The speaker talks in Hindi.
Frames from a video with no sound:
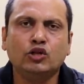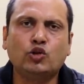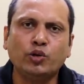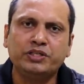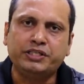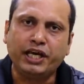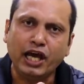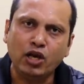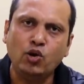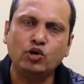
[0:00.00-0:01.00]
तो
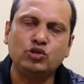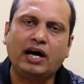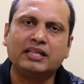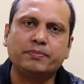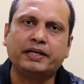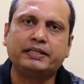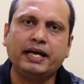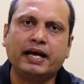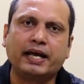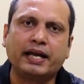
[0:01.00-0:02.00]
ये लोग जो
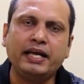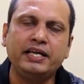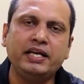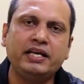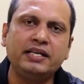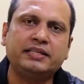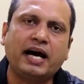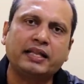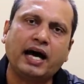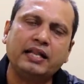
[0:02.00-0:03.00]
आत्महत्या कर रहे हैं इनकी
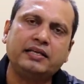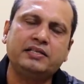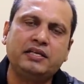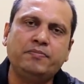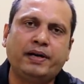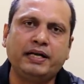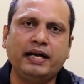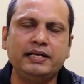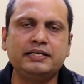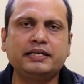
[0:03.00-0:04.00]
तादाद कितनी बड़ी
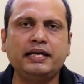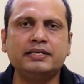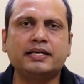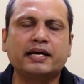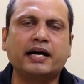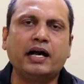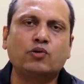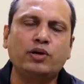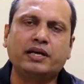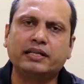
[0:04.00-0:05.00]
है इसके लिए सरकार
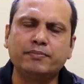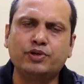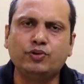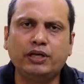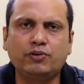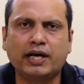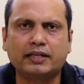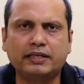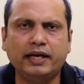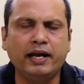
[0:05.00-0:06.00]
कोई कदम क्यों नहीं
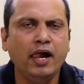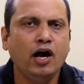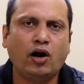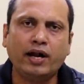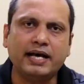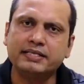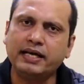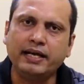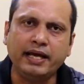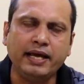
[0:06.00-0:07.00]
उठाती है और
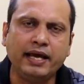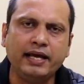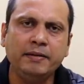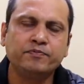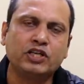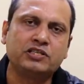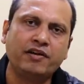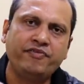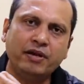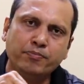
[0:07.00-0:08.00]
ऐसा नहीं है कि
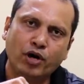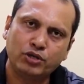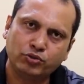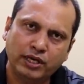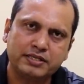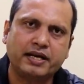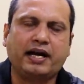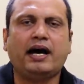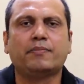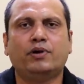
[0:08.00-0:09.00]
सिर्फ ये मौजूदा
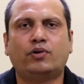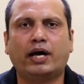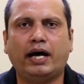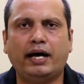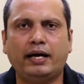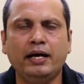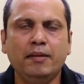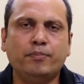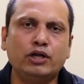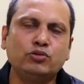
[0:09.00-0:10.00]
सरकार में हो रहा है
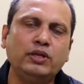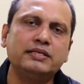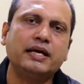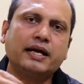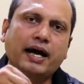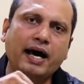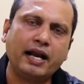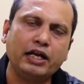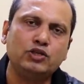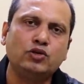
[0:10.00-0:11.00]
मौजूदा
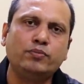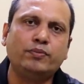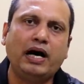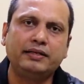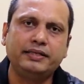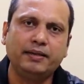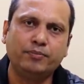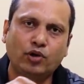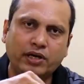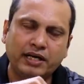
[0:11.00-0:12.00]
सरकार ने जो ये
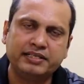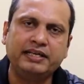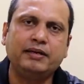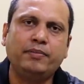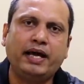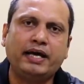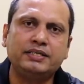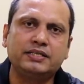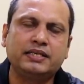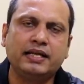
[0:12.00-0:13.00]
मोटर अधिनियम लाया
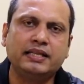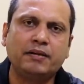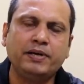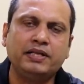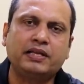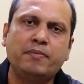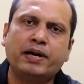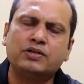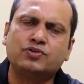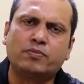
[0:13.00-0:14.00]
जिसके अंदर में इतना
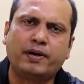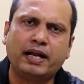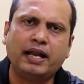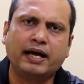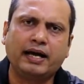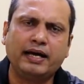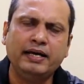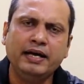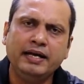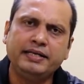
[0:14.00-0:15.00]
बड़ा जुर्माना लगाया
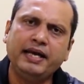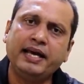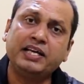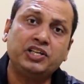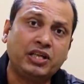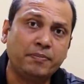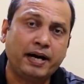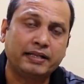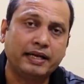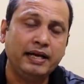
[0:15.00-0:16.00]
ये एक इतर
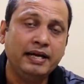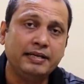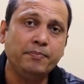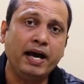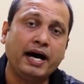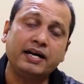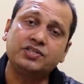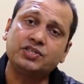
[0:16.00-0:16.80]
बात है ये मैं हर